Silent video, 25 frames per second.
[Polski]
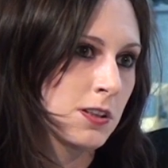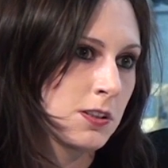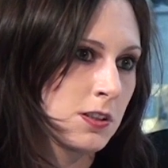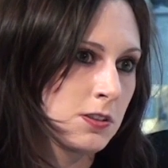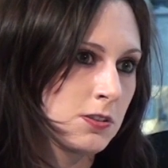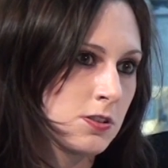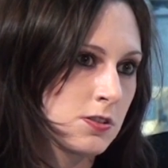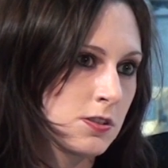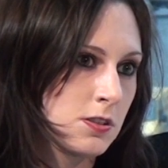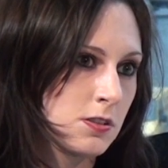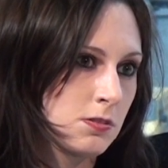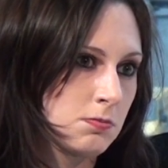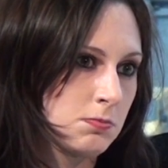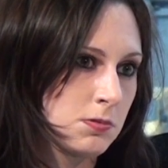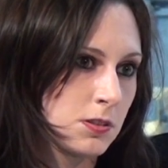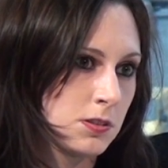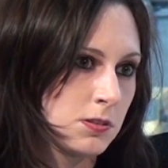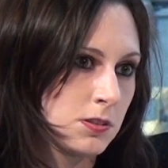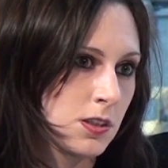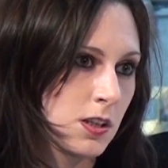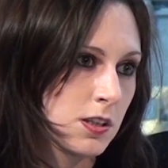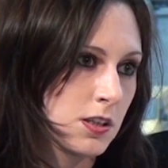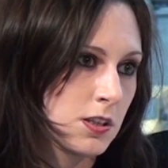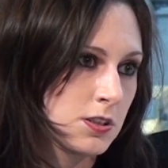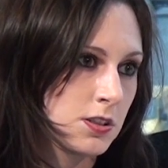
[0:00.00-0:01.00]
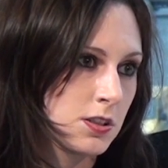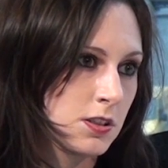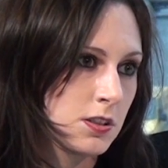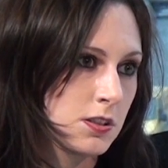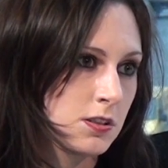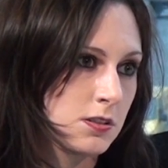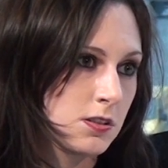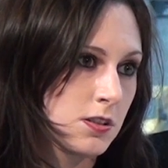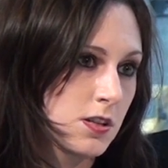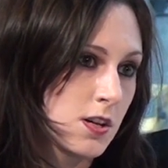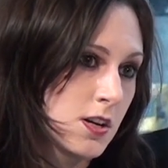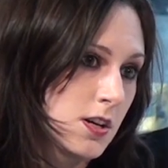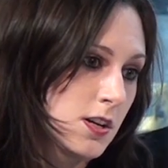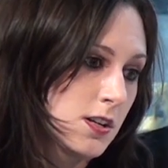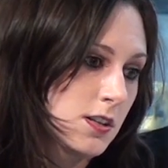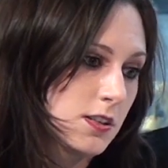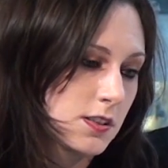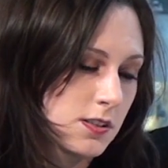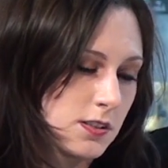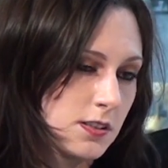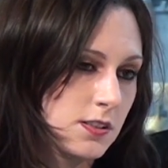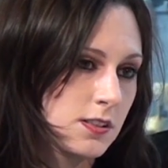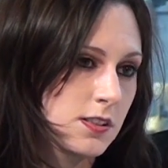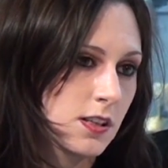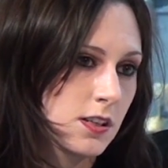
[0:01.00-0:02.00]
ale to są na razie
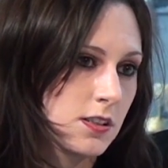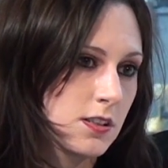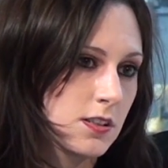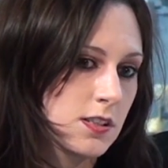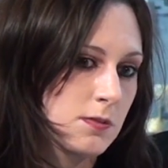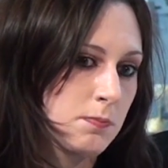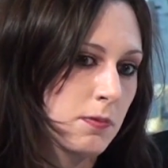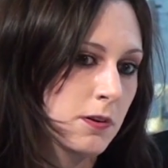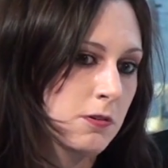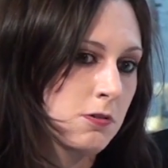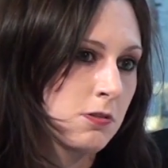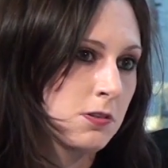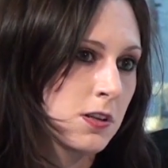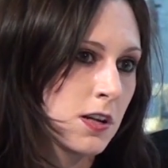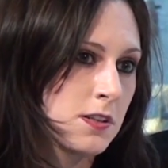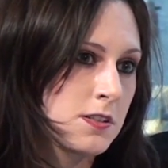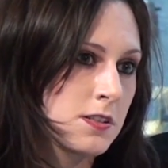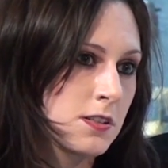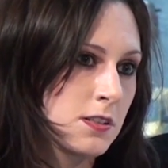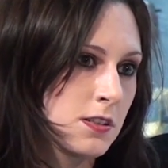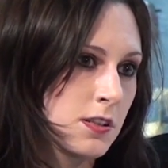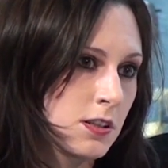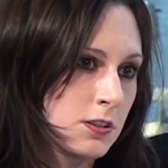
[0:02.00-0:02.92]
E, takie spekulacje,